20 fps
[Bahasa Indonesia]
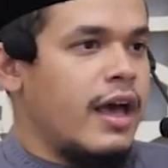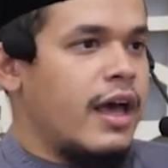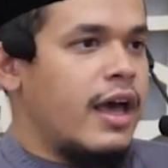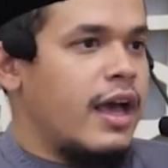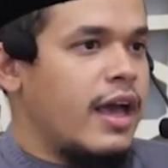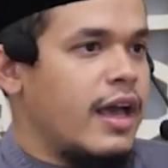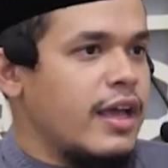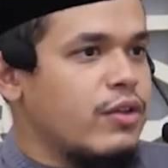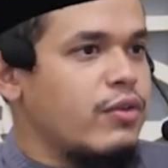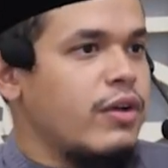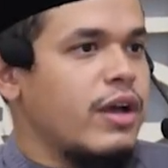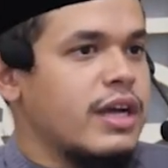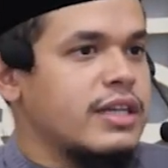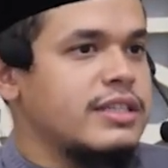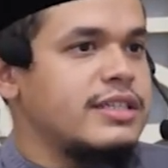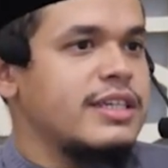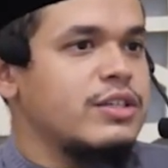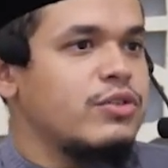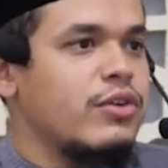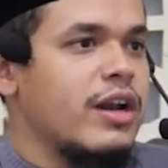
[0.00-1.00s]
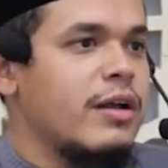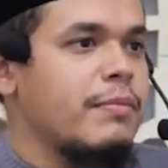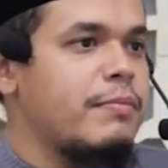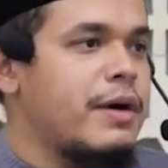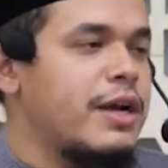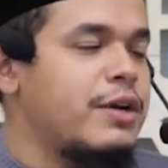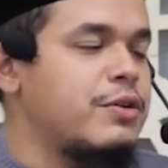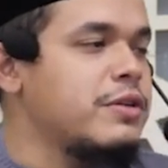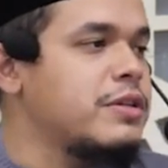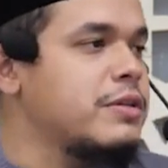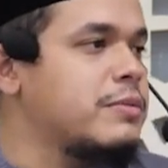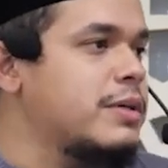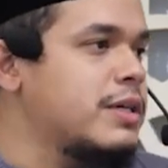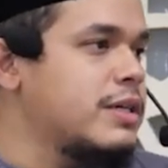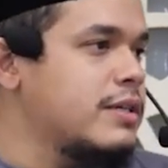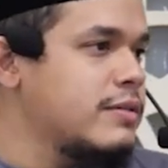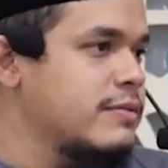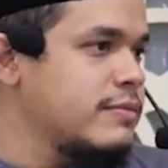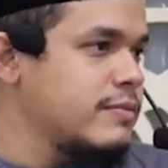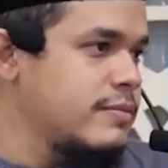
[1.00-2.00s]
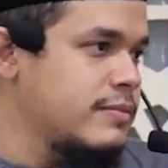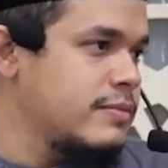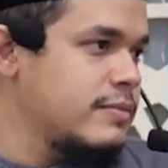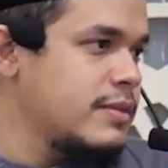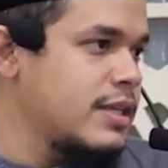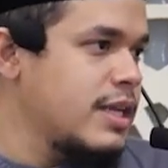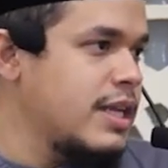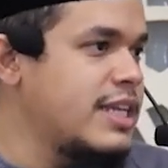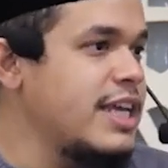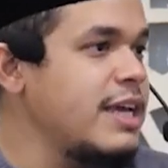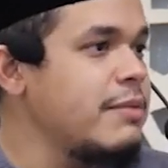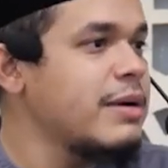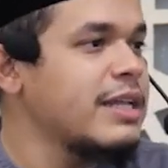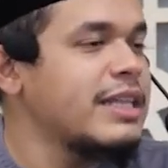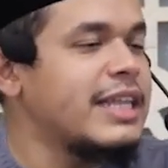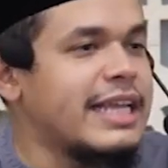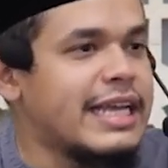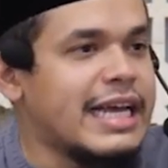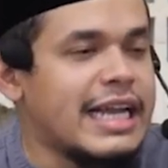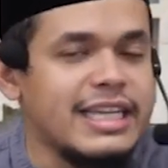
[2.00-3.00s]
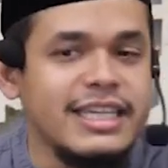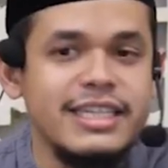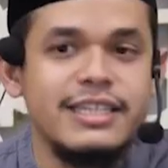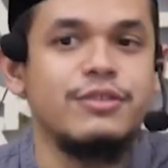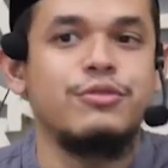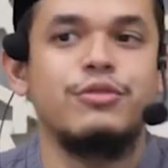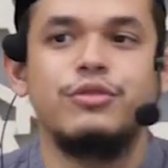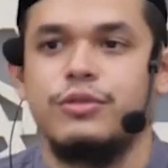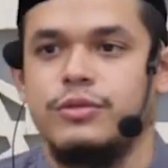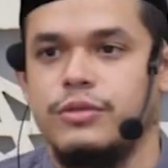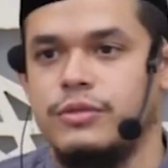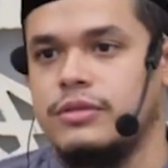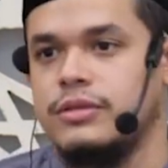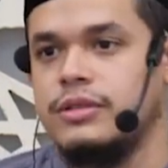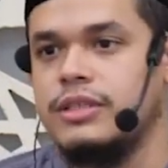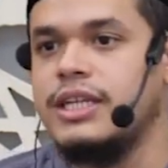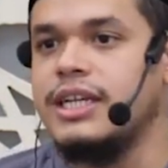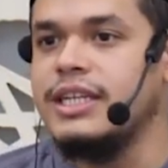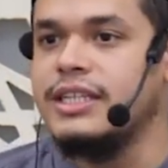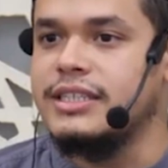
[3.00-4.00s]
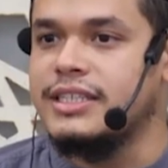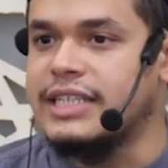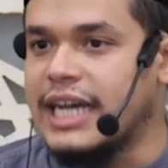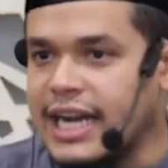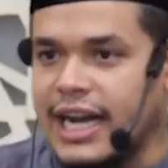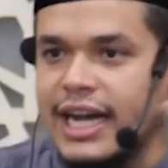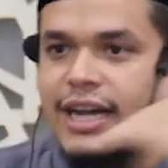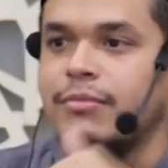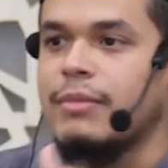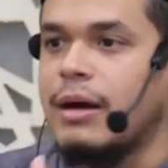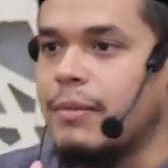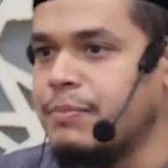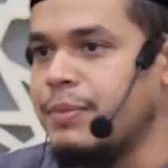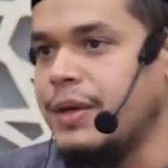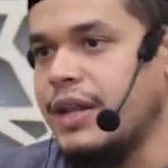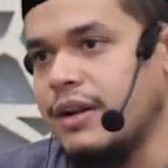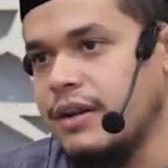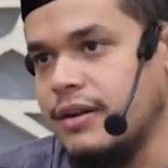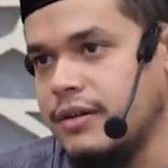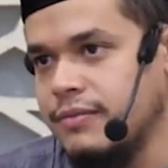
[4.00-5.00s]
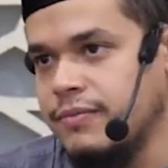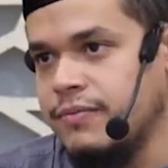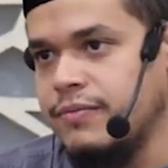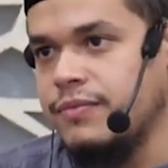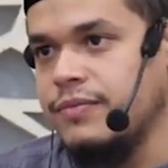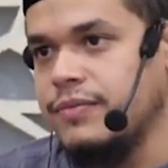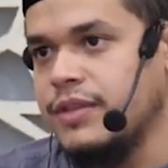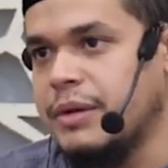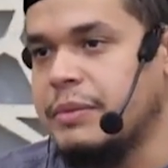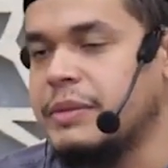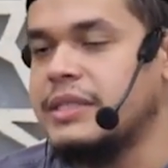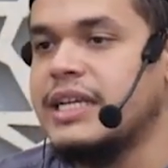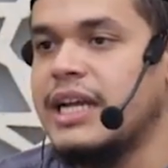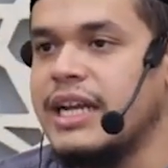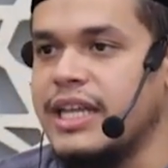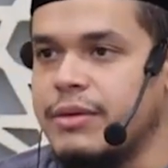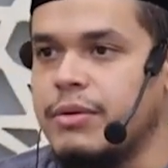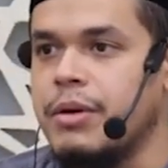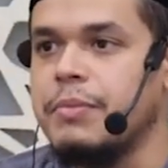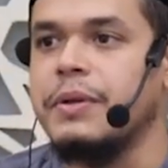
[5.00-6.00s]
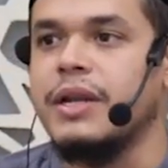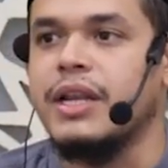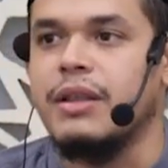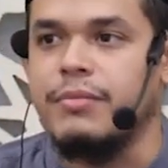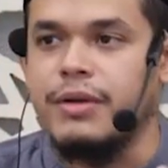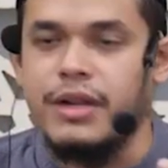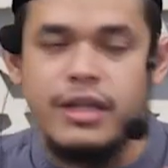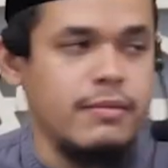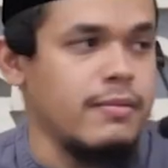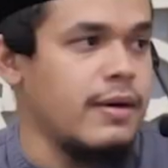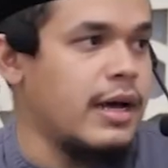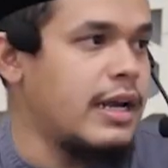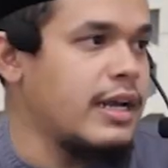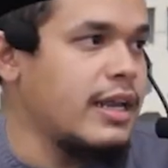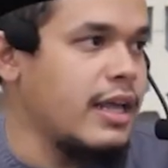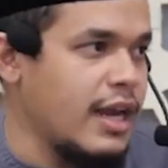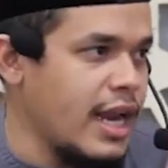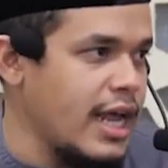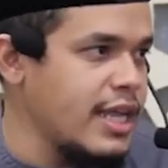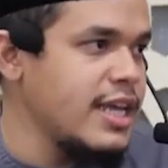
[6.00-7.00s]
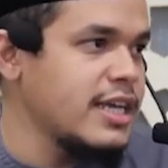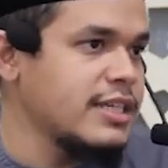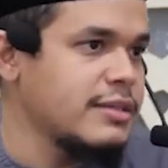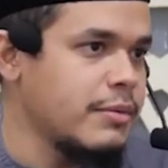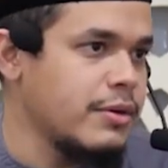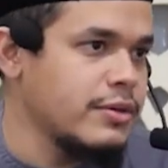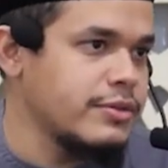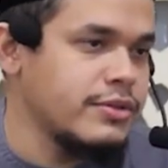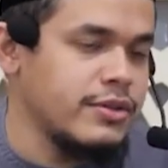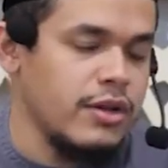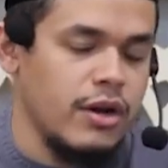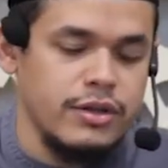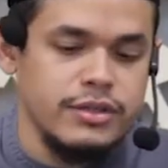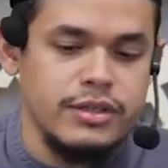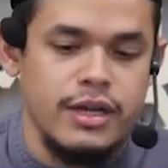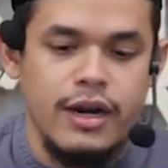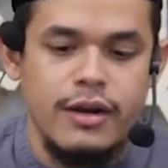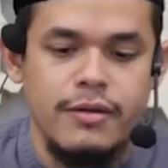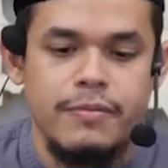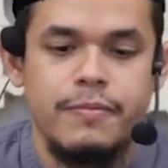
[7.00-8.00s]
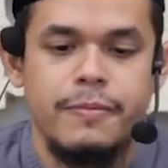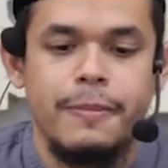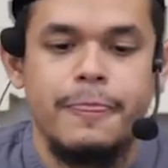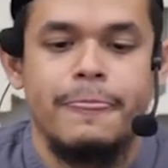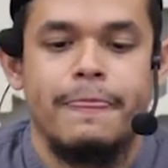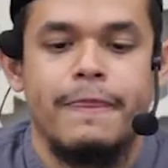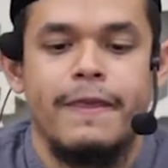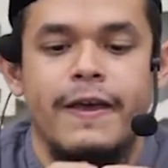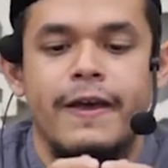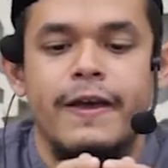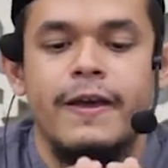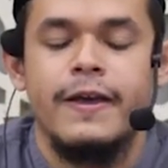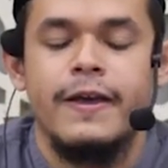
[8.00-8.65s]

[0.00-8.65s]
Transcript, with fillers: Itu yang kencing itu Arab Baduy jemaah Dia emang tinggalnya di gunung. Dia jarang mampir. Tapi sekalinya mampir dia beriman, dia nanya sama Rasulullah SAW. Ya.